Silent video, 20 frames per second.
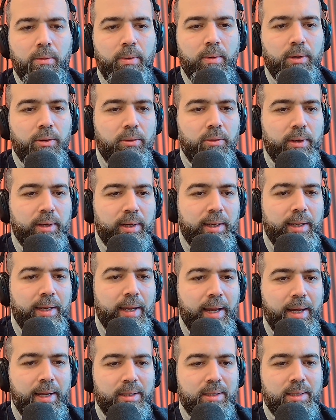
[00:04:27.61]
vedo
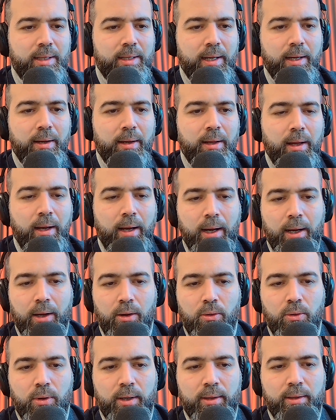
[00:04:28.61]
l'inchiesta
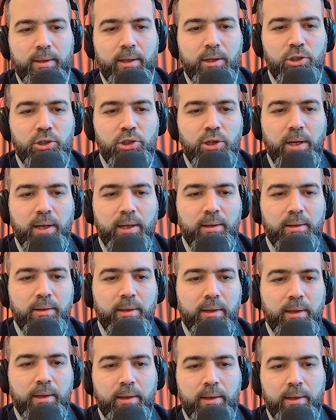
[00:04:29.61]
ancora di
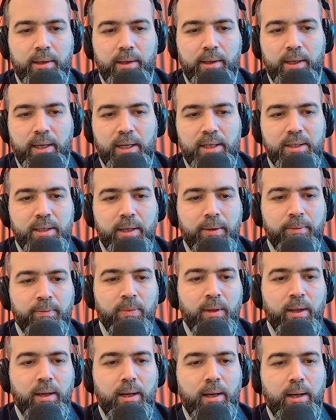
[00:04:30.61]
recente, l'inchiesta
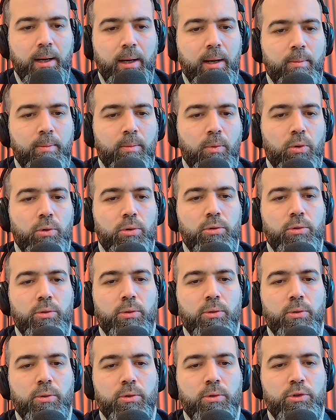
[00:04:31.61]
ha
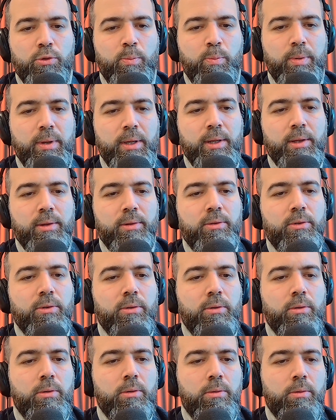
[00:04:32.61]
molto
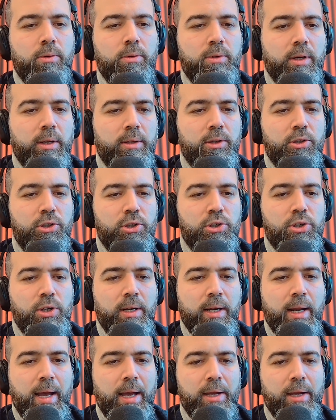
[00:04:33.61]
spinto il 13
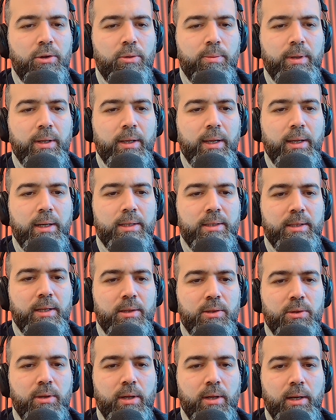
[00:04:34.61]
gennaio perché le
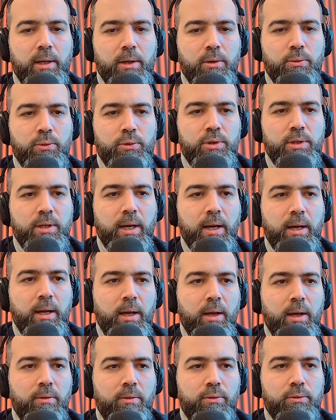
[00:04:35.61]
sanzioni alla Russia
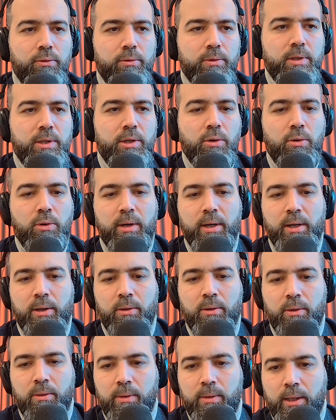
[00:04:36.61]

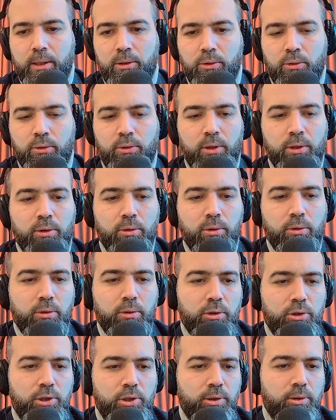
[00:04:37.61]
funzionano, un altro titolo
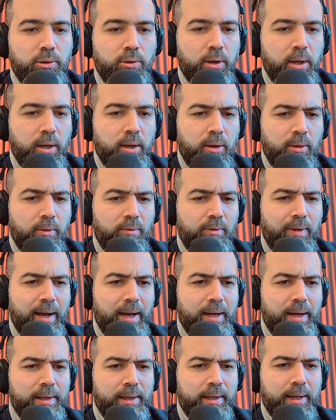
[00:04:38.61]
ne cito
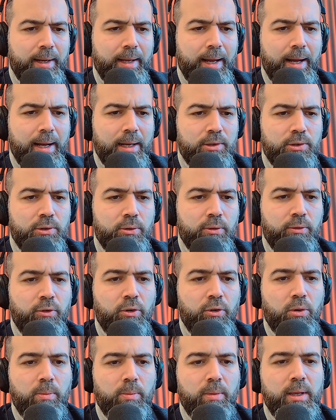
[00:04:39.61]
vari a caso,
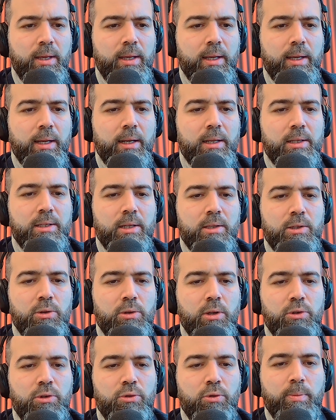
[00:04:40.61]
Formiche, le
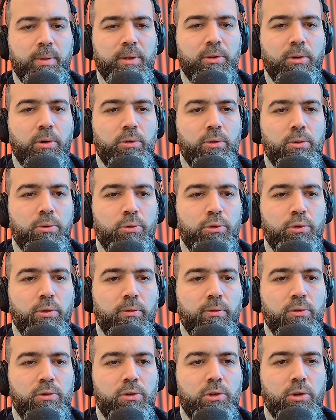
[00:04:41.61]
sanzioni sul petrolio russo
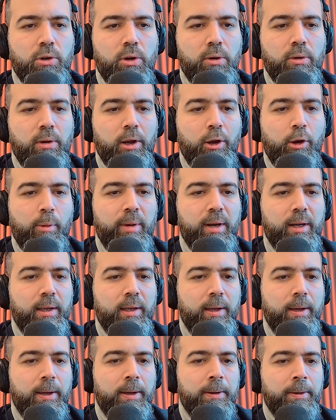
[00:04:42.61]
funzionano, ecco
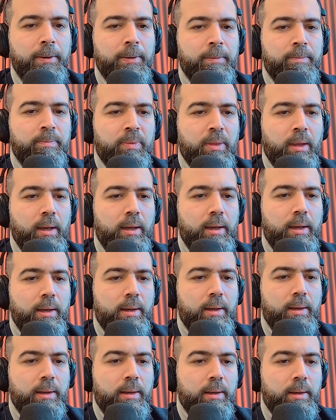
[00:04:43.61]
perché,
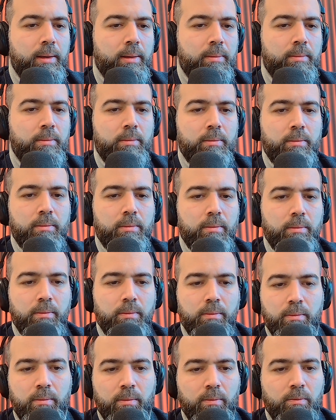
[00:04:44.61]
eh,
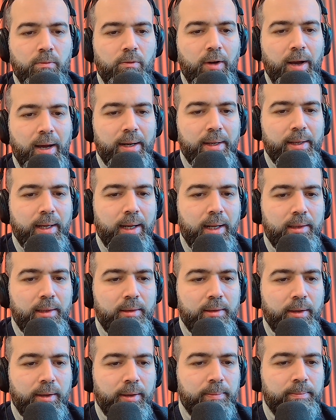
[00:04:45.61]
vari
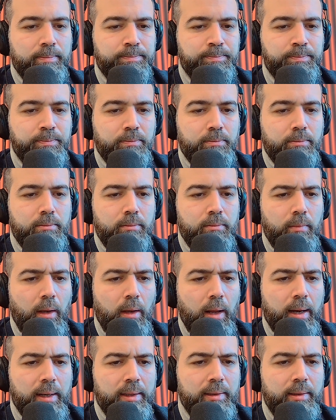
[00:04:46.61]
altri
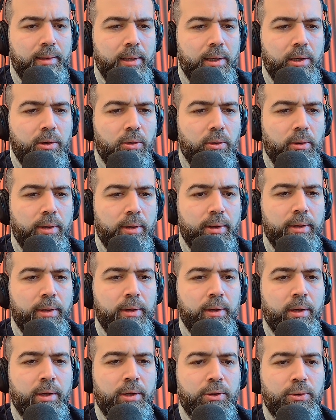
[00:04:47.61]

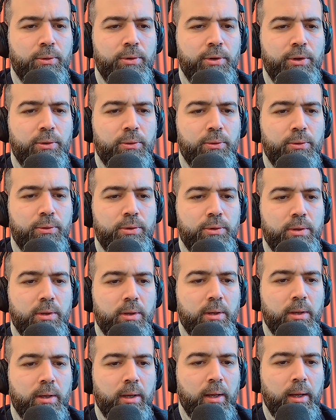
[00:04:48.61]
articoli, U
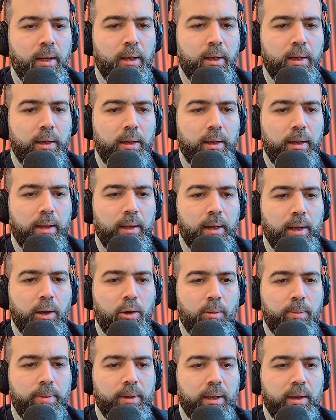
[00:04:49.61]
News, eh,
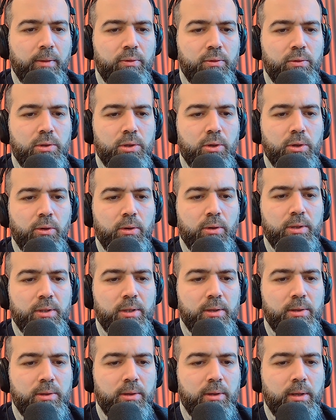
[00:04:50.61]
ecco perché funzionano le
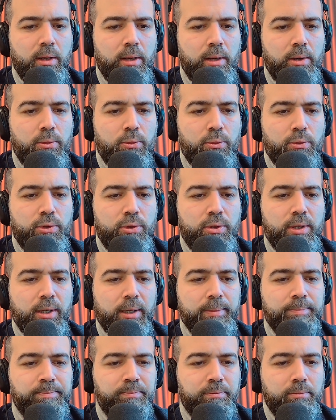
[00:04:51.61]
sanzioni alla Russia,